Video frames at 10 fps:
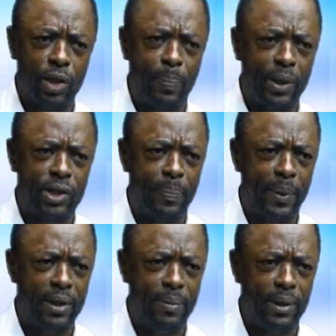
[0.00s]
pas, pas
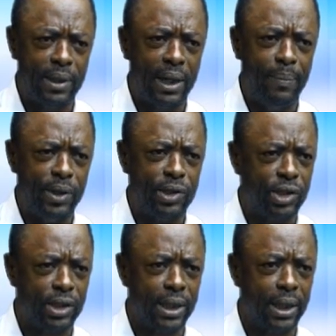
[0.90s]
ah, demandé à M.
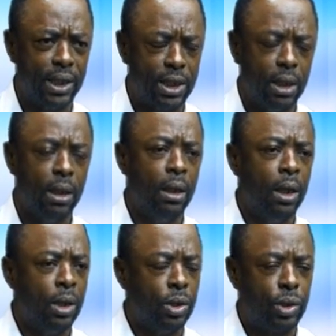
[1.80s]
Tshisekedi.
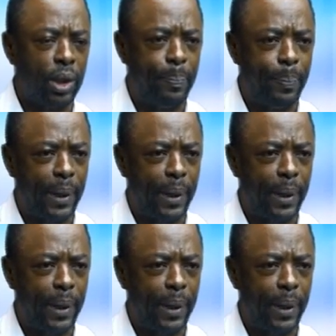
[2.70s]
J'ai pas